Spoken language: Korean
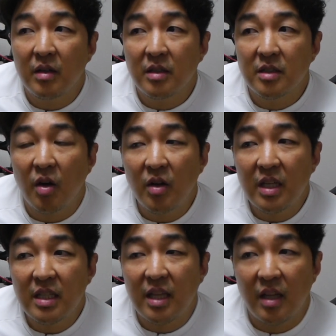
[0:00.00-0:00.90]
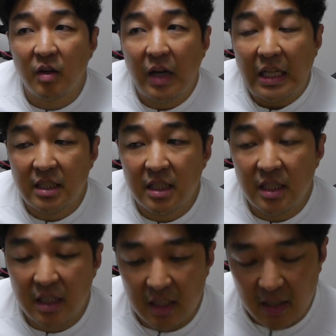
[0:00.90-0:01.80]
성인이
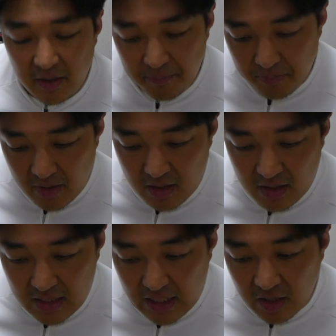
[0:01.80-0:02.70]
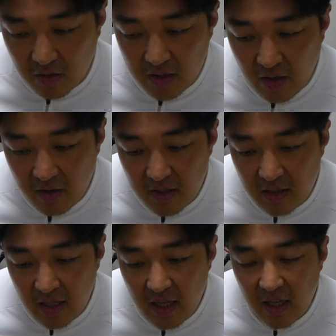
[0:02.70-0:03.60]
돼서까지 그렇게 자전거를
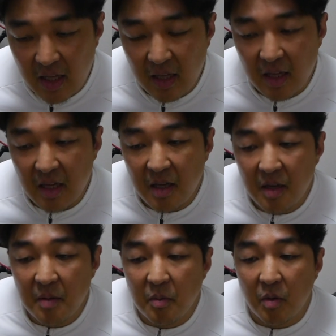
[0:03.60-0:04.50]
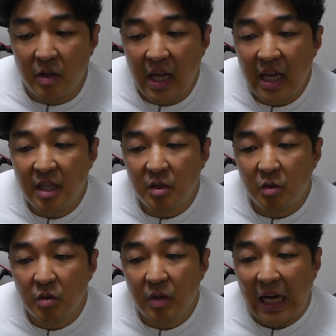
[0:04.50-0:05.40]
타왔는데 뭐
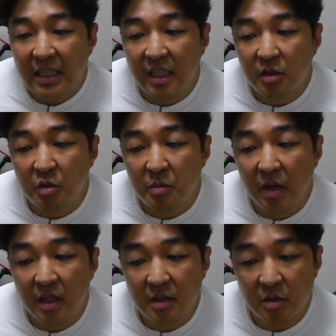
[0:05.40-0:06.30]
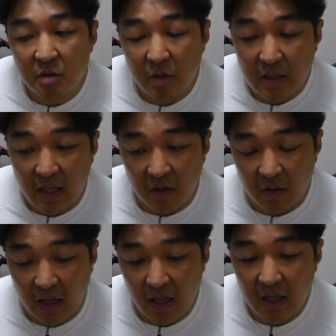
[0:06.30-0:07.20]
세계적으로 가장 유명한 선수가
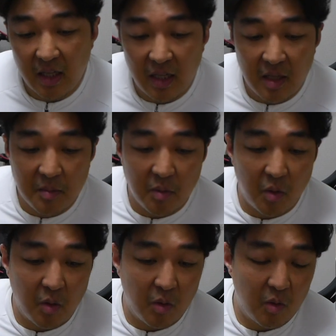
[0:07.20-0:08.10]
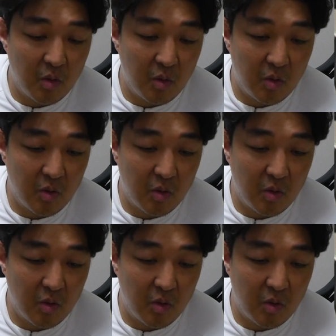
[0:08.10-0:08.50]
되거나 뭐